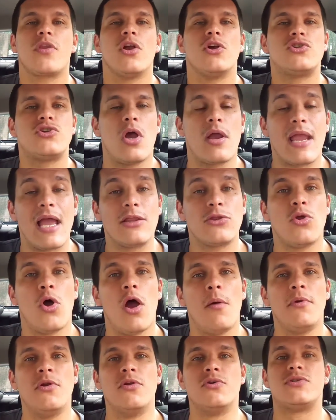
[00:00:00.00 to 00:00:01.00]
Só que a
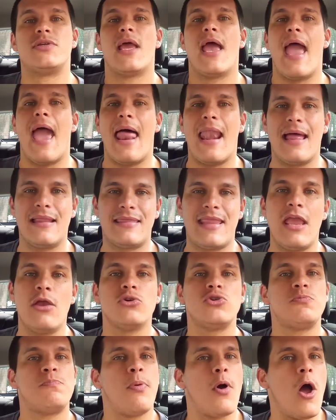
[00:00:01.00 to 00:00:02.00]
Dominus, ela tem
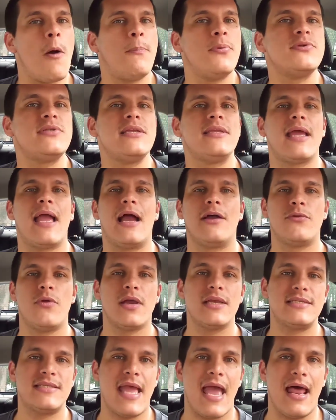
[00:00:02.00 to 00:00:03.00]
os próprios
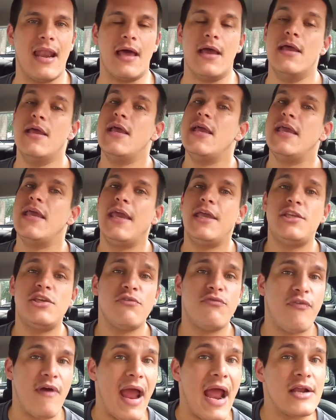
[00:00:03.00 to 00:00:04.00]
entregadores dela. E
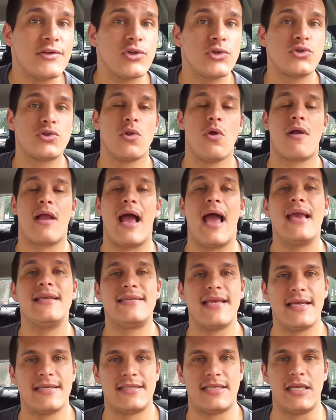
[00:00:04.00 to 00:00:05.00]
diversos outros locais
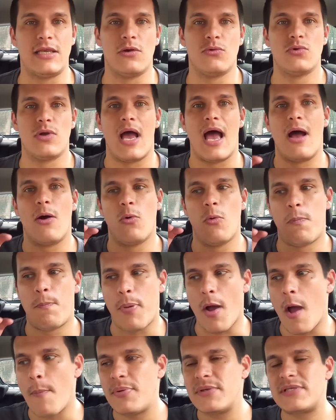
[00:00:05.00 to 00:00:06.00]
é assim, o, a, o
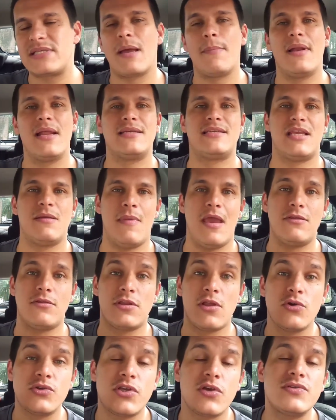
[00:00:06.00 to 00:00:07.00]
próprio estabelecimento
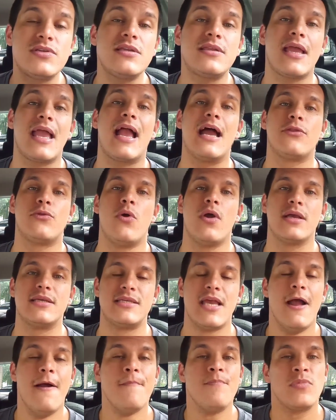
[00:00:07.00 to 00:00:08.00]
tem os seus
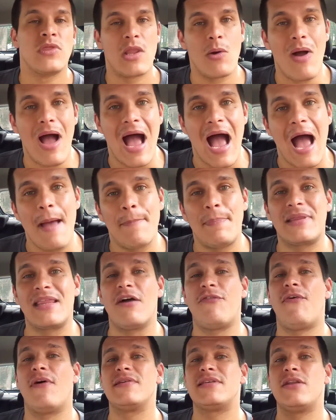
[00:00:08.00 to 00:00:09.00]
entregadores. Então a Rappi
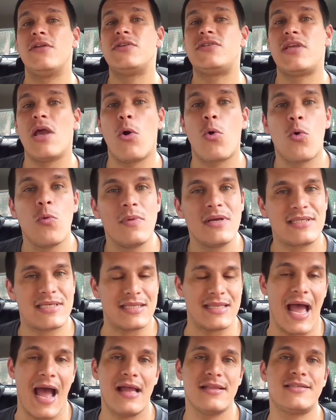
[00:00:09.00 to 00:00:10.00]
está fazendo isso em algumas
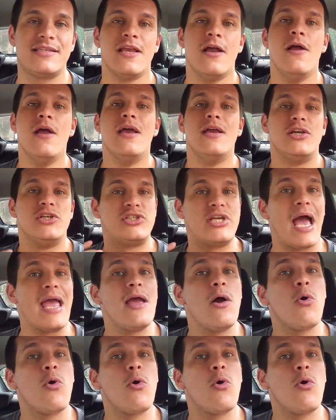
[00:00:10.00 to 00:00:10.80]
cidades. Já em